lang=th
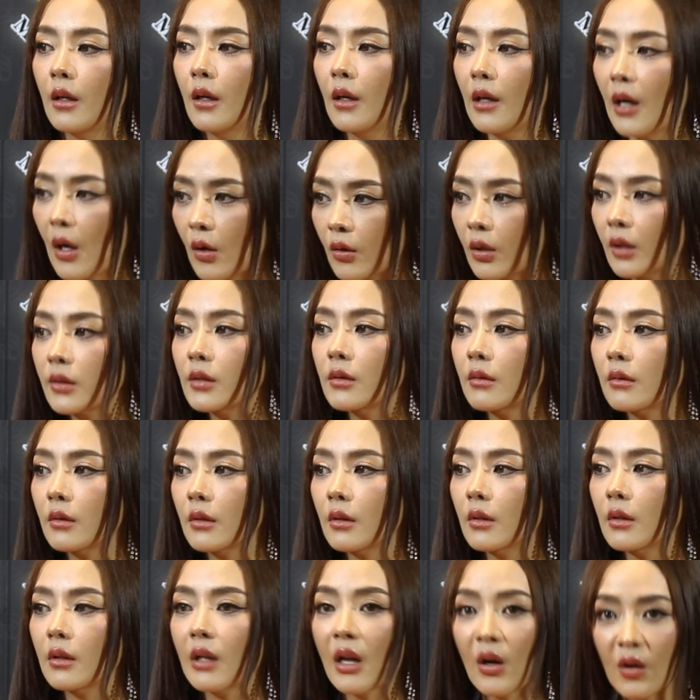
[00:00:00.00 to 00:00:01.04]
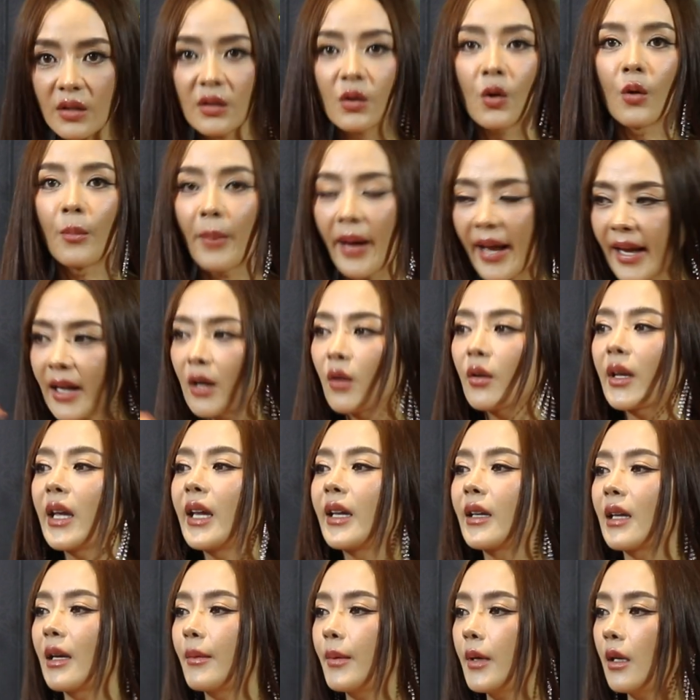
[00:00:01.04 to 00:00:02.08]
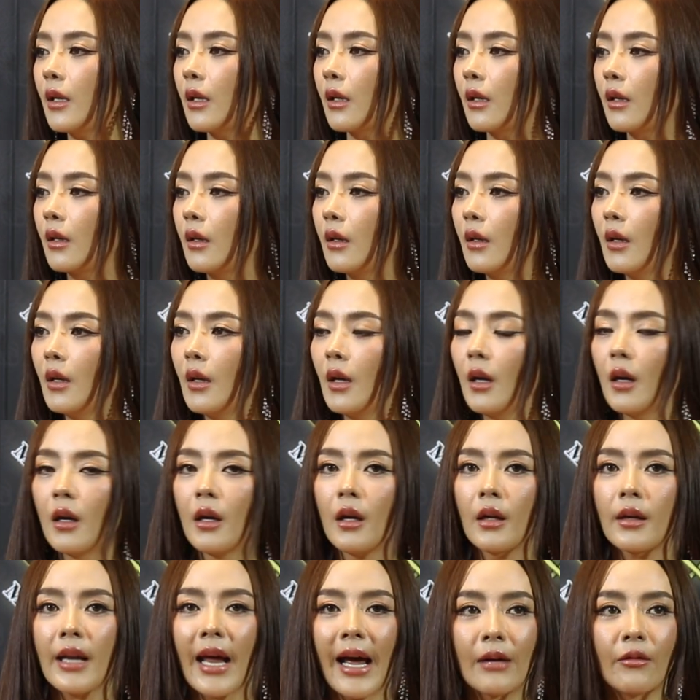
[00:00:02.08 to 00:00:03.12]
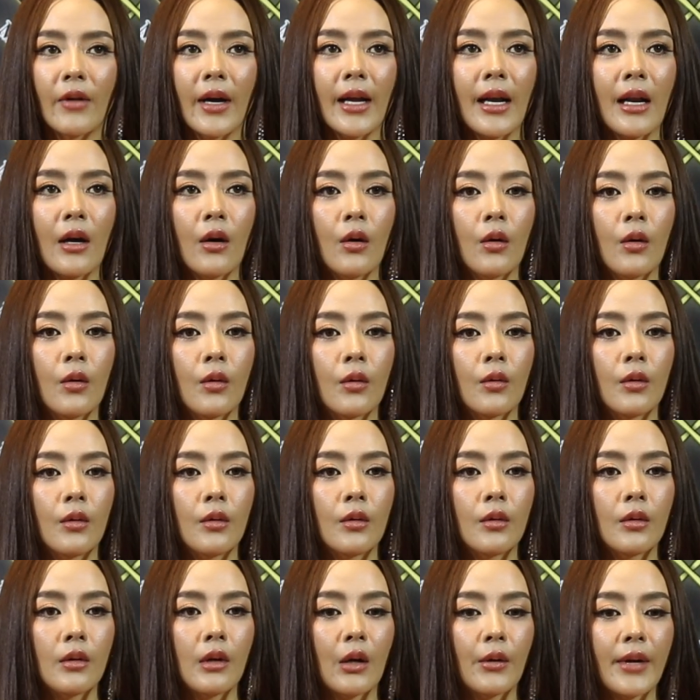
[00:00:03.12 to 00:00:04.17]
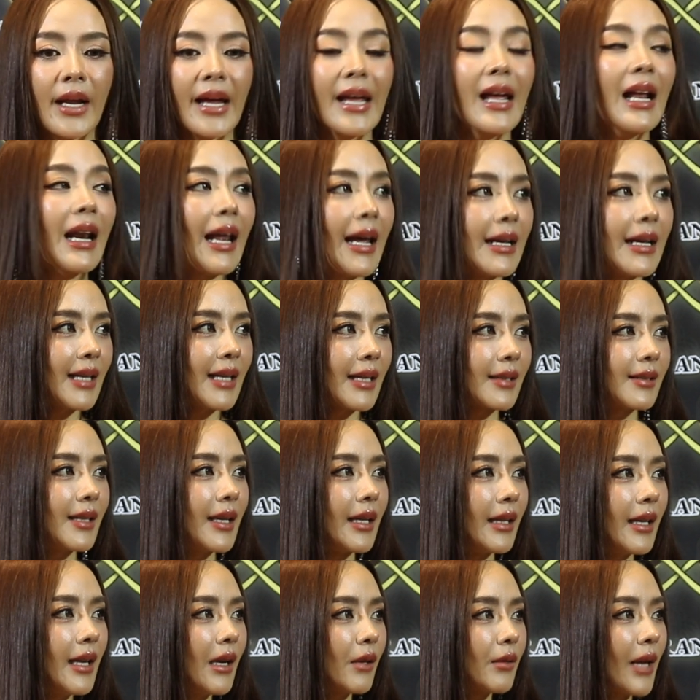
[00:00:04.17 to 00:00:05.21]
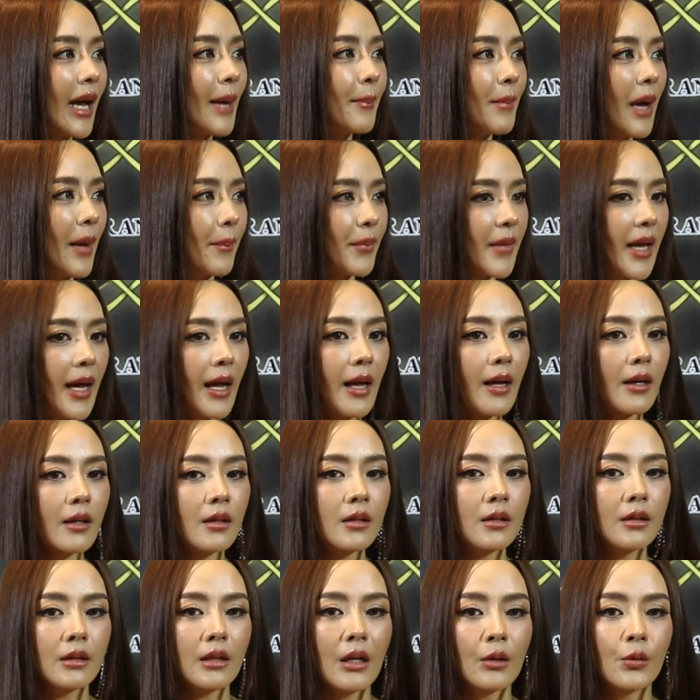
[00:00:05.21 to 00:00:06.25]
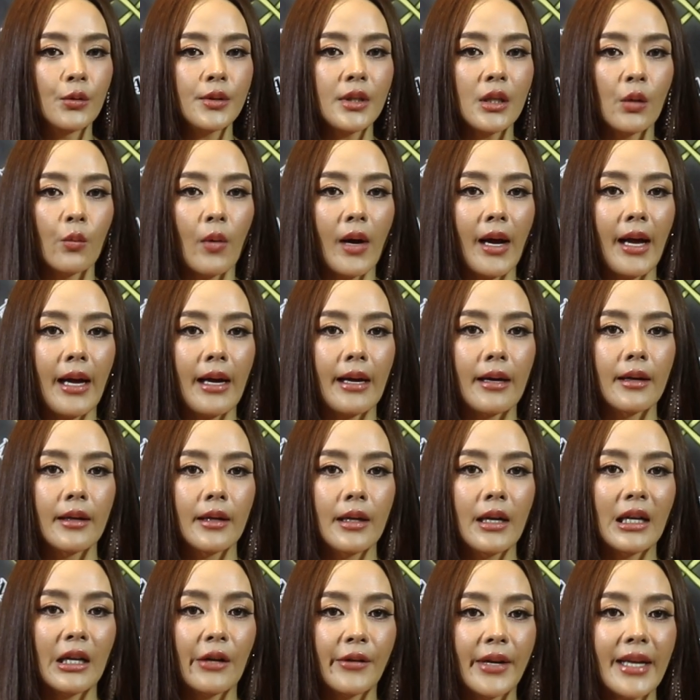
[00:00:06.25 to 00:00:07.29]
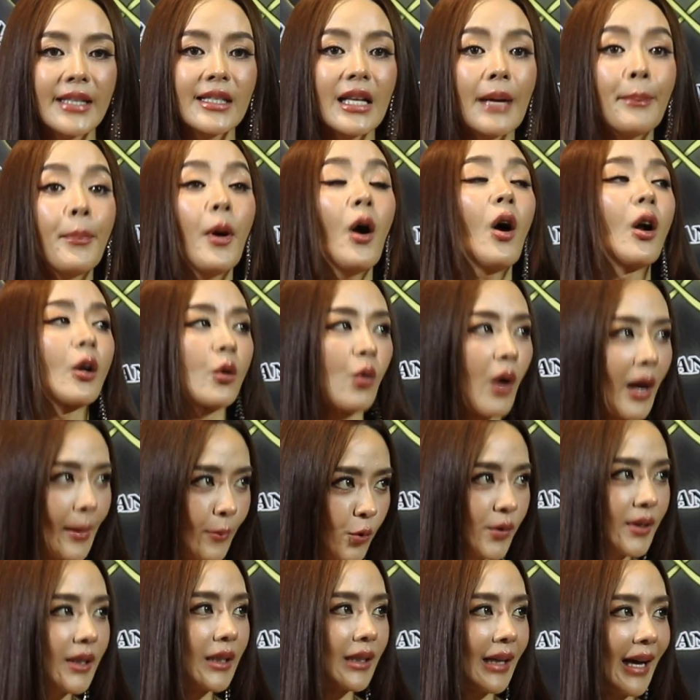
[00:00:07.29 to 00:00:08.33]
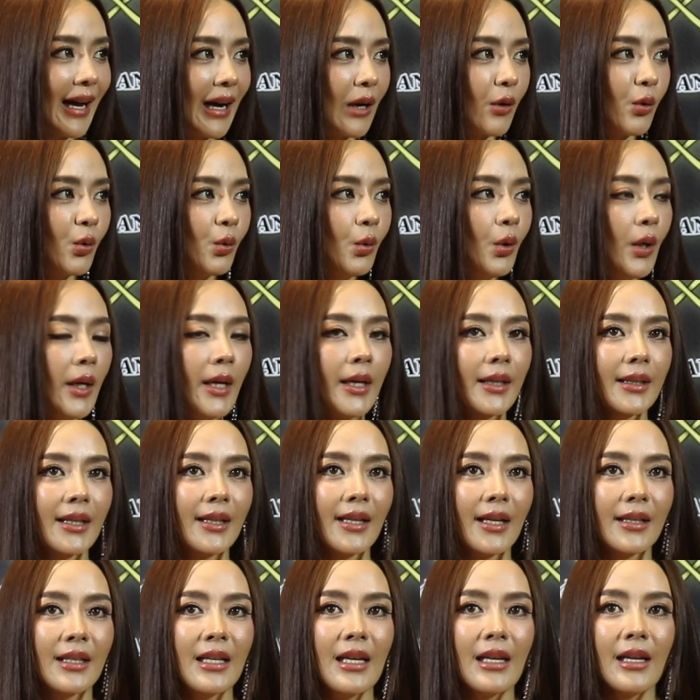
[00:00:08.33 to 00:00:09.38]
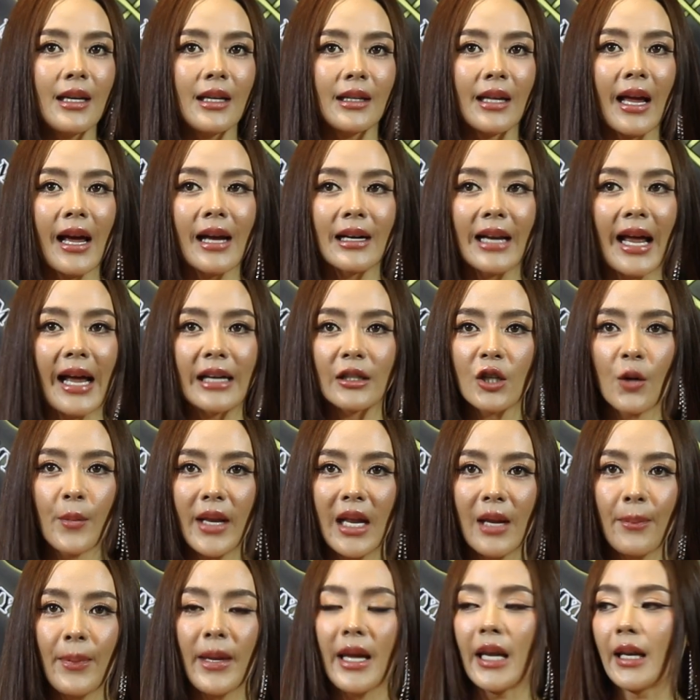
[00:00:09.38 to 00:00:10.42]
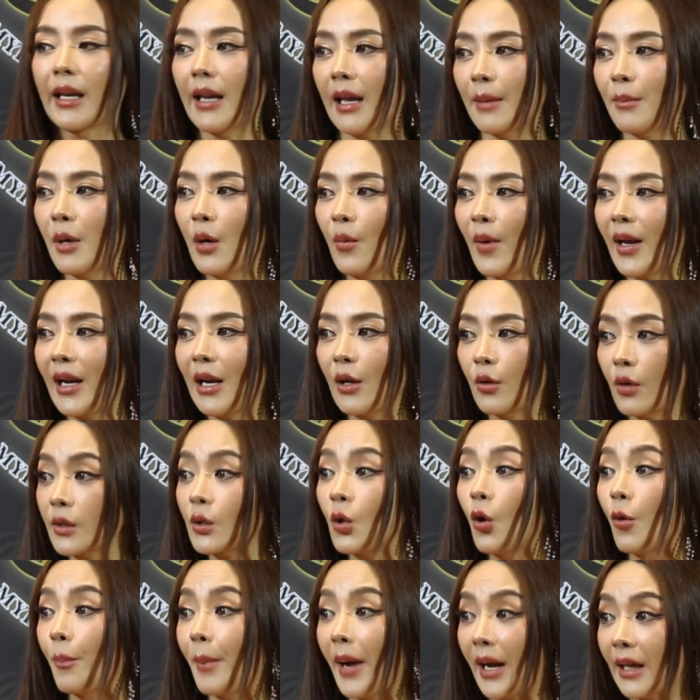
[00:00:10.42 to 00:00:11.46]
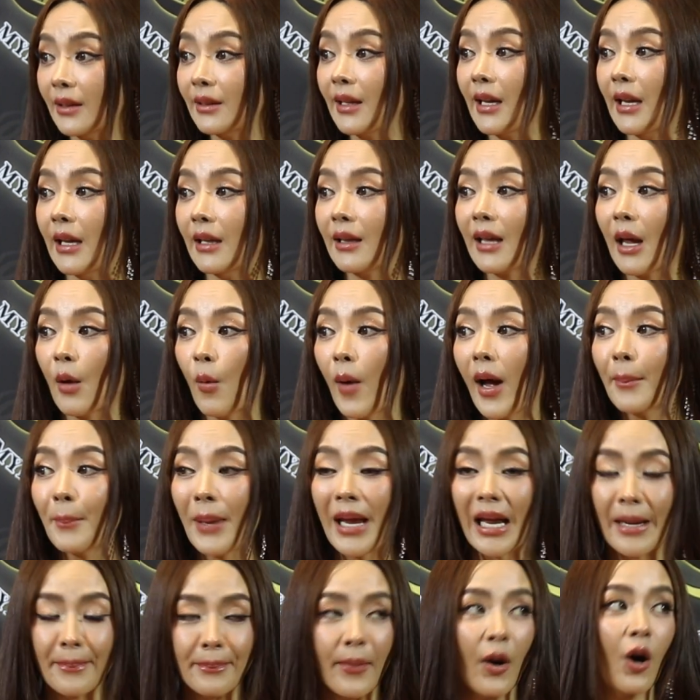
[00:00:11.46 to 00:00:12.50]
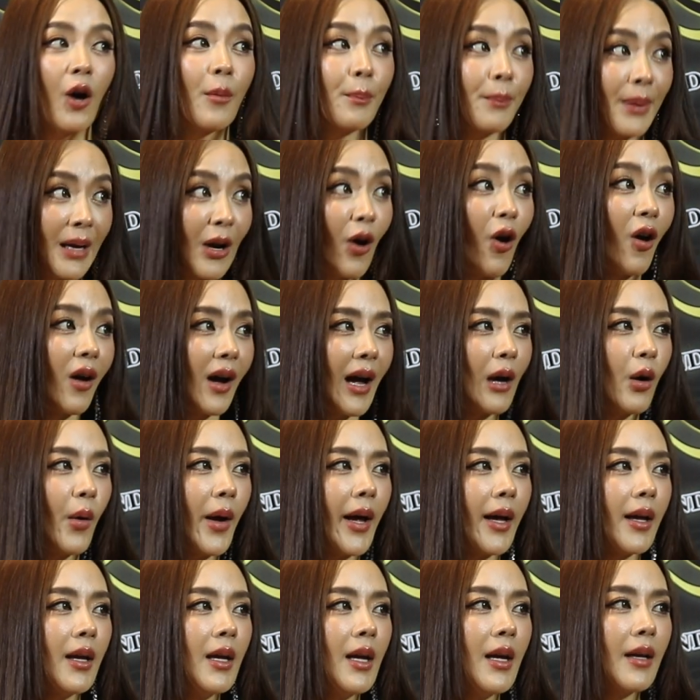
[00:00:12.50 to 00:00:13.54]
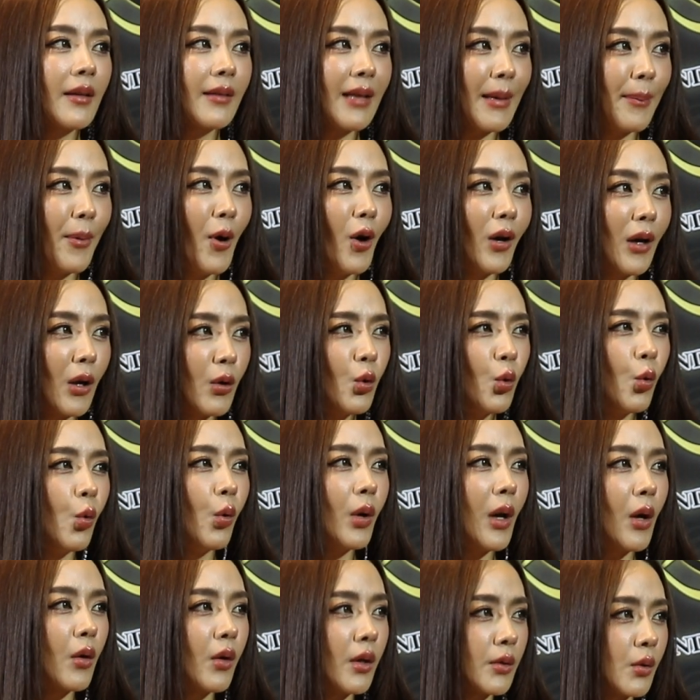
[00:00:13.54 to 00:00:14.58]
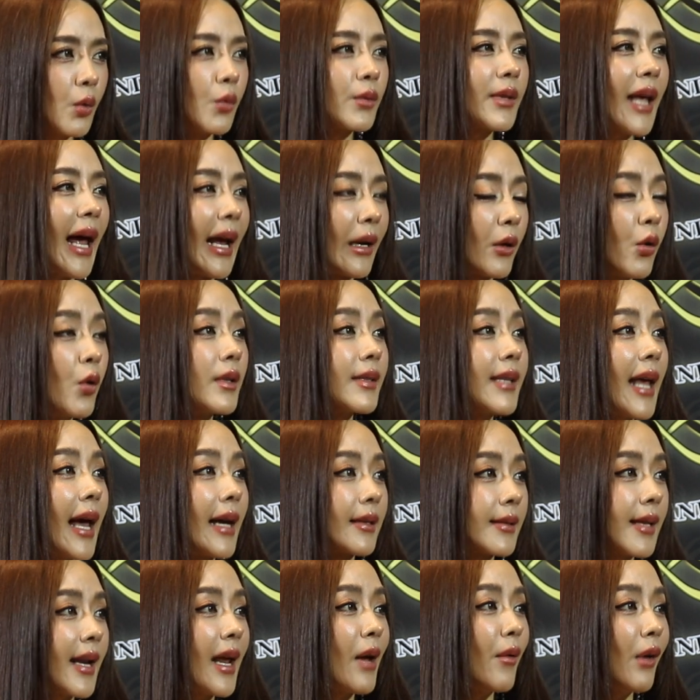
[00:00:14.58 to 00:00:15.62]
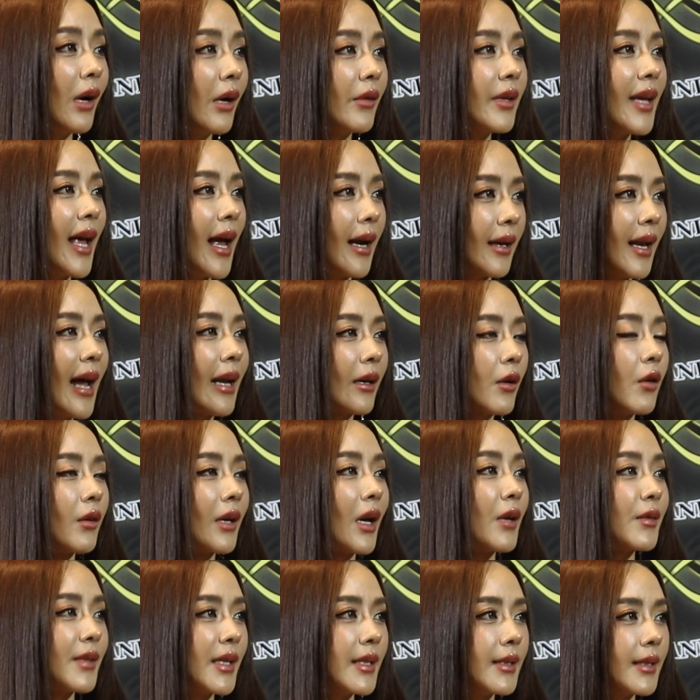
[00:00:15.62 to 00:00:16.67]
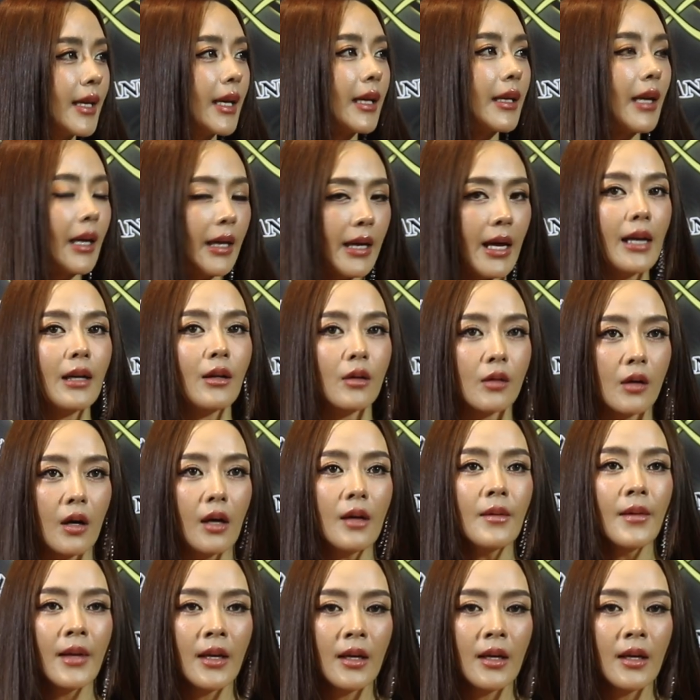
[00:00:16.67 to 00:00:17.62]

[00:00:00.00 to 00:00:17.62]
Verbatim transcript: ก็เลยไม่กล้าสัเราก็ส่งไปให้เขากินไงพี่ถามว่าเราเราได้อะจากสิ่งที่เราทำแบบนี้คือเรารู้สึกว่าเราได้ซัพพอร์ตความรู้สึกเขาทั้งทั้งที่ทางร้านก็ไม่ได้ผิดนะ เพราะว่าเราก็ส่งปกติ แต่ว่าเพจปลอมไปหลอกเขาอ่ะ แต่พอเรารู้เราก็สงสารคนสั่งแสดงว่าเขาอยากทานของเราจริง ๆ อย่างเงี้ย เราก็